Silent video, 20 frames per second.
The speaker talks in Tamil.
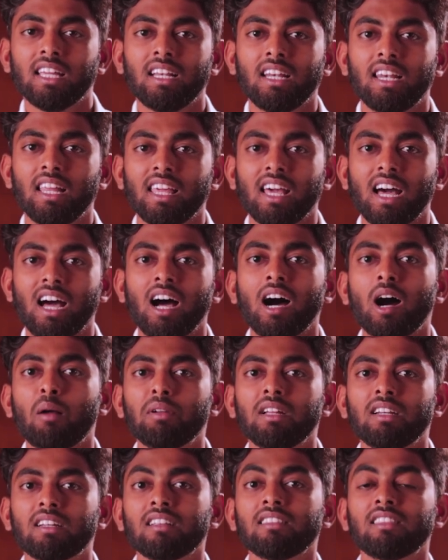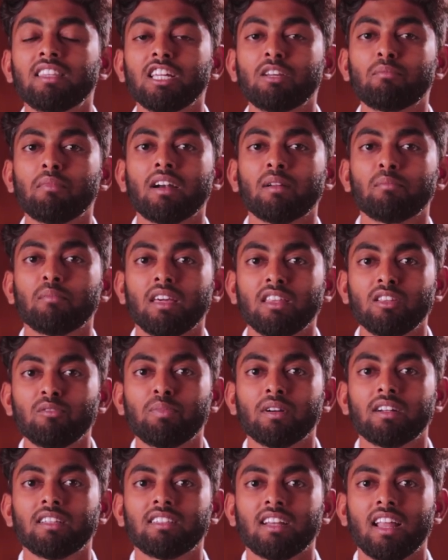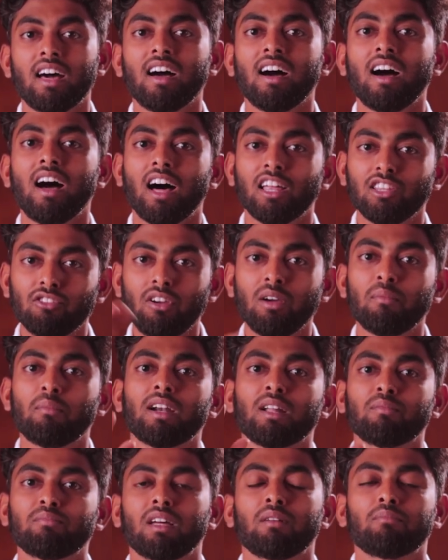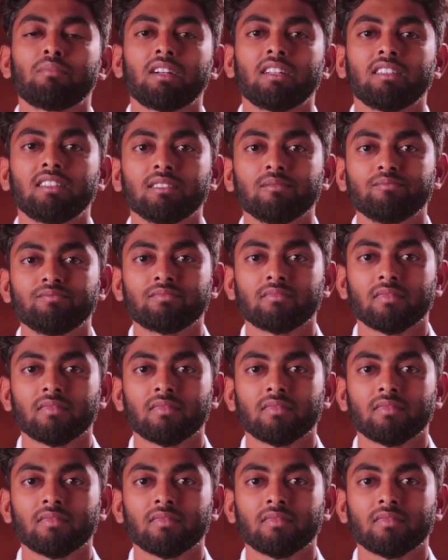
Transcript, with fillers: இல்லையா அப்படின்ற தீர்மானம் எது பண்ணுதுன்னா அதுவே மனம்தான் பண்ணுது